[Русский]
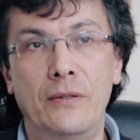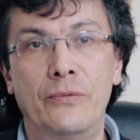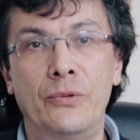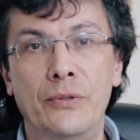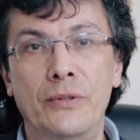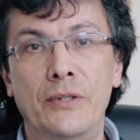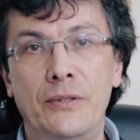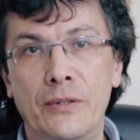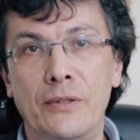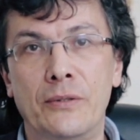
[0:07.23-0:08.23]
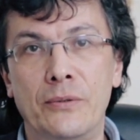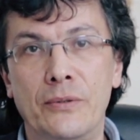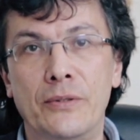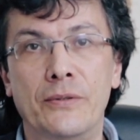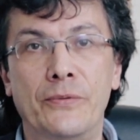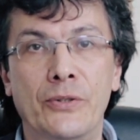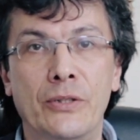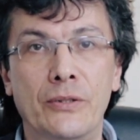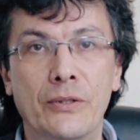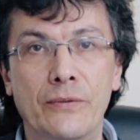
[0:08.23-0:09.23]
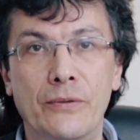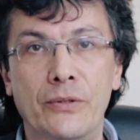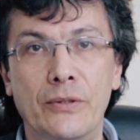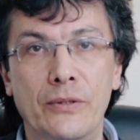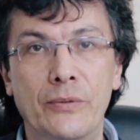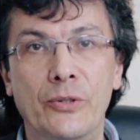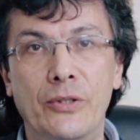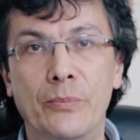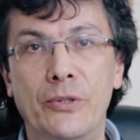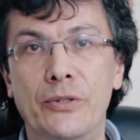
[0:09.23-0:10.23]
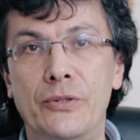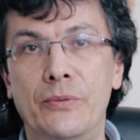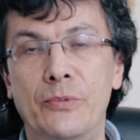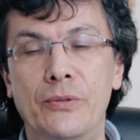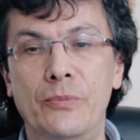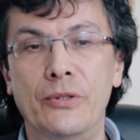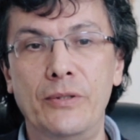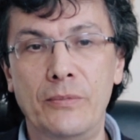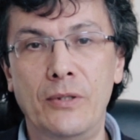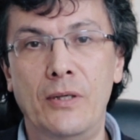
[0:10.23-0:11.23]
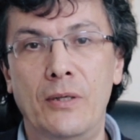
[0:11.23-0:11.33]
Фонд «Династия», который финансировался Дмитрием Борисовичем Зиминым,